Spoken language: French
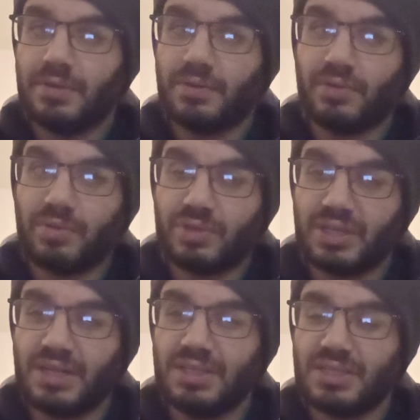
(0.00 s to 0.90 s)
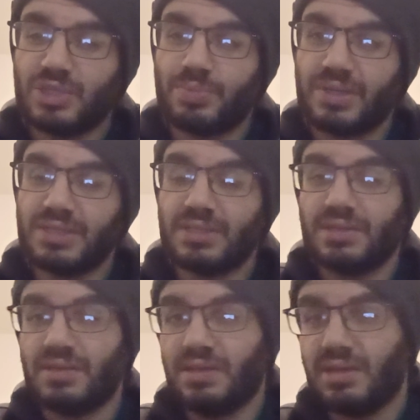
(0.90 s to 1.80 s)
euh, en quelle année ça se
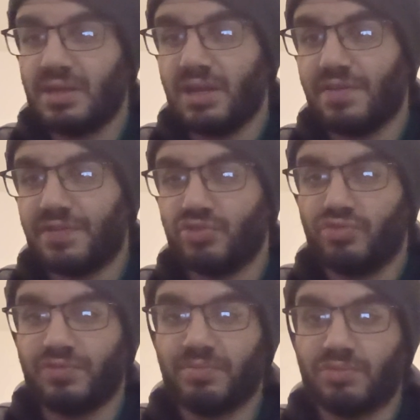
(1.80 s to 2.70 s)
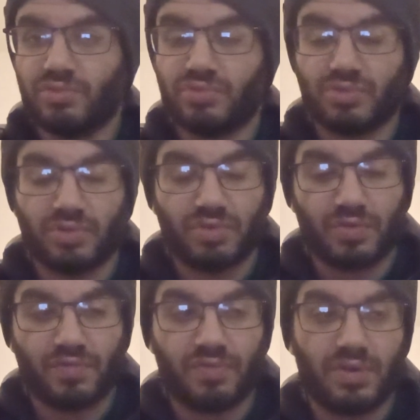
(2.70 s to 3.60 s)
passe et la fin du film. Donc,
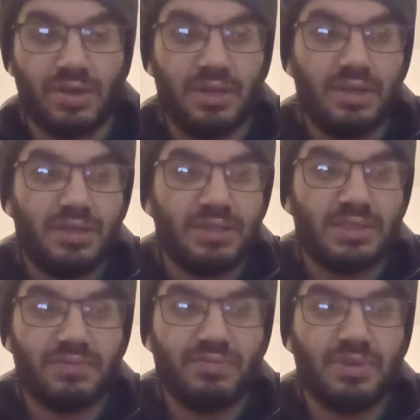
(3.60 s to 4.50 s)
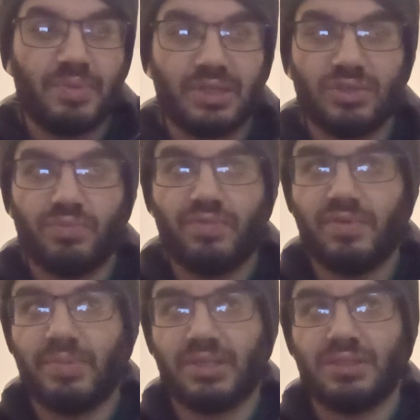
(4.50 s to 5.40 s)
encore une fois, si vous voulez partir, vous
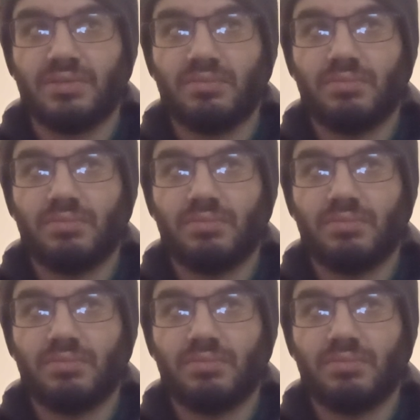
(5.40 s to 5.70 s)
pouvez partir.